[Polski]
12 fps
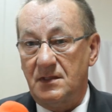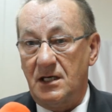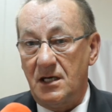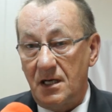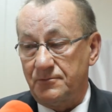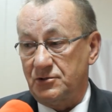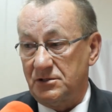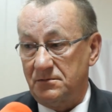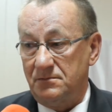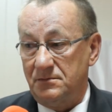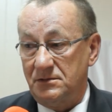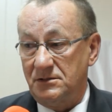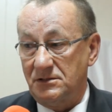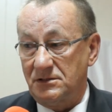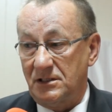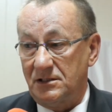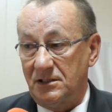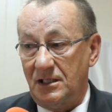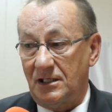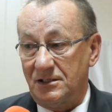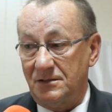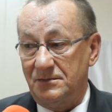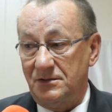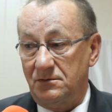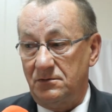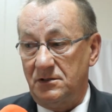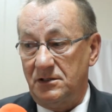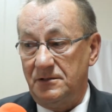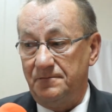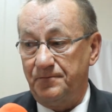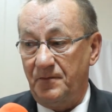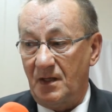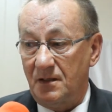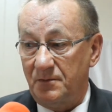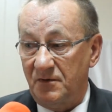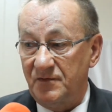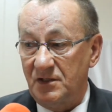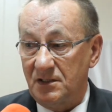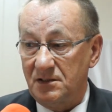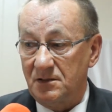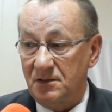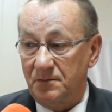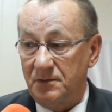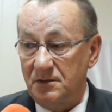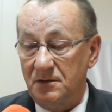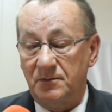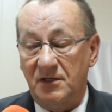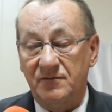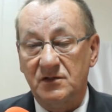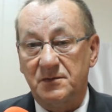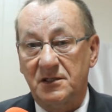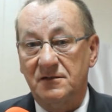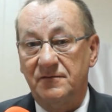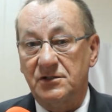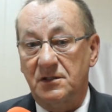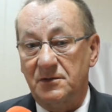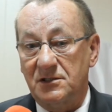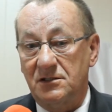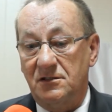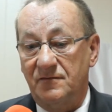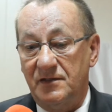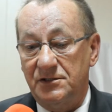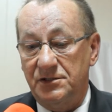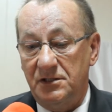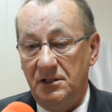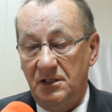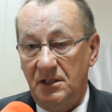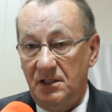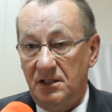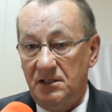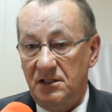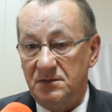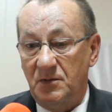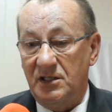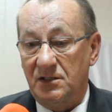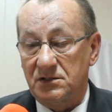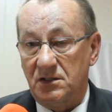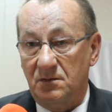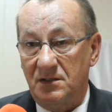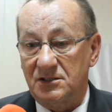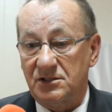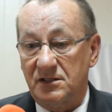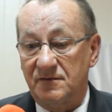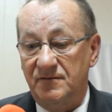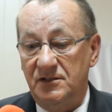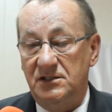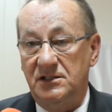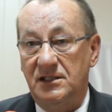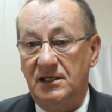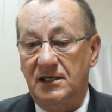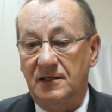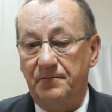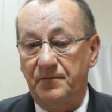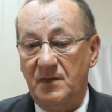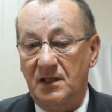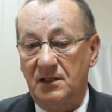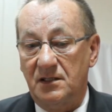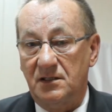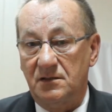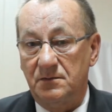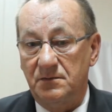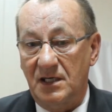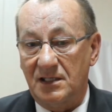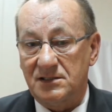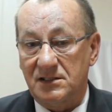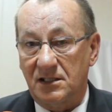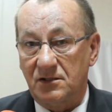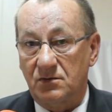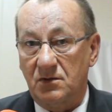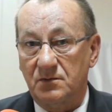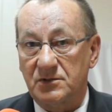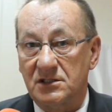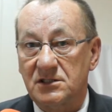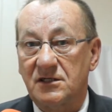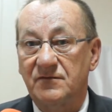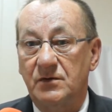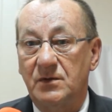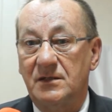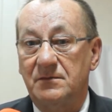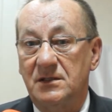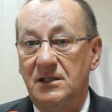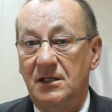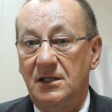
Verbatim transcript: najlepszym kandydatem, który e, powinien e, Prawo i Sprawiedliwość reprezentować, jest moja osoba, że wizja e, miasta, którą przedstawiłem,